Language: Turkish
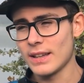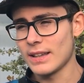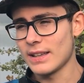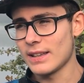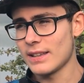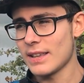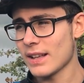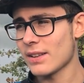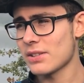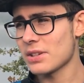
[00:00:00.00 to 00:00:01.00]
Ee,
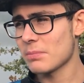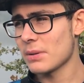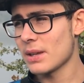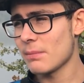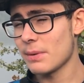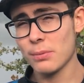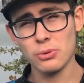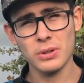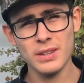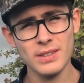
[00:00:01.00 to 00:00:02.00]
yaklaşık bir, bir
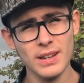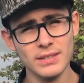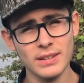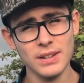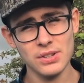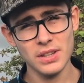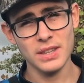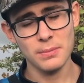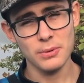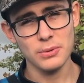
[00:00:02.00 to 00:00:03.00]
buçuk iki saattir atacak
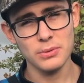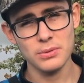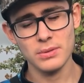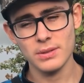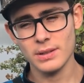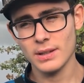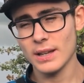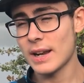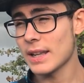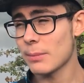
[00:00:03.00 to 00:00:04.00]
yapıyoruz.
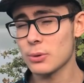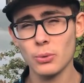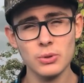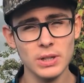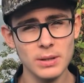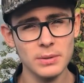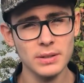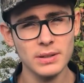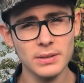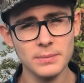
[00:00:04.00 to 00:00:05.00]
Herhangi bir sonuç
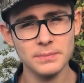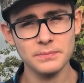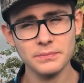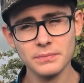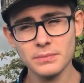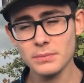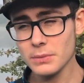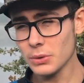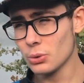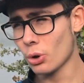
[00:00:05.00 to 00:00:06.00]
alamadık.
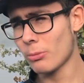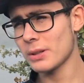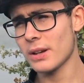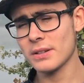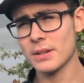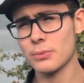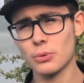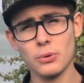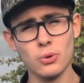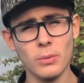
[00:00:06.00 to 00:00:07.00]
Normalde akşam
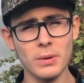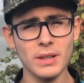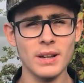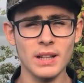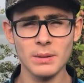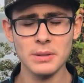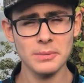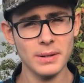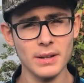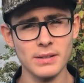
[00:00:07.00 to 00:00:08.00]
suyuna çok balık aldığımız
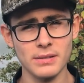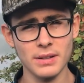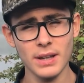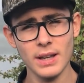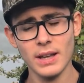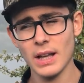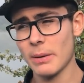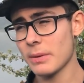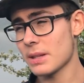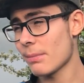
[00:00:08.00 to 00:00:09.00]
bir yer aslında.
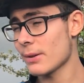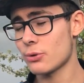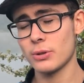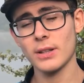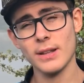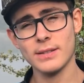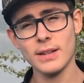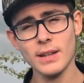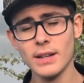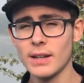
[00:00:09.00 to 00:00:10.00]
Ama sabah suyu
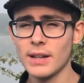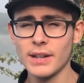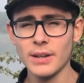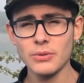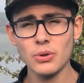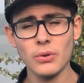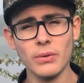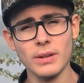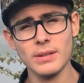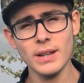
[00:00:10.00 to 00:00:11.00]
nedense çok
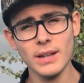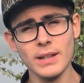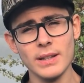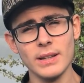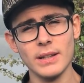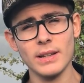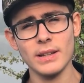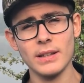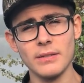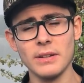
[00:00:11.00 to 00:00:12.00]
fazla e,
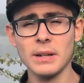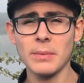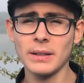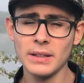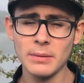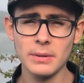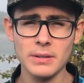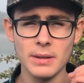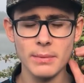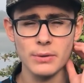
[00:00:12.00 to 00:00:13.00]
verim elde
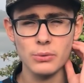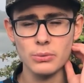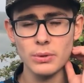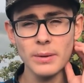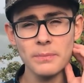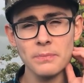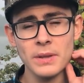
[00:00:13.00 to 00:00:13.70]
edemedik sabah suyunda.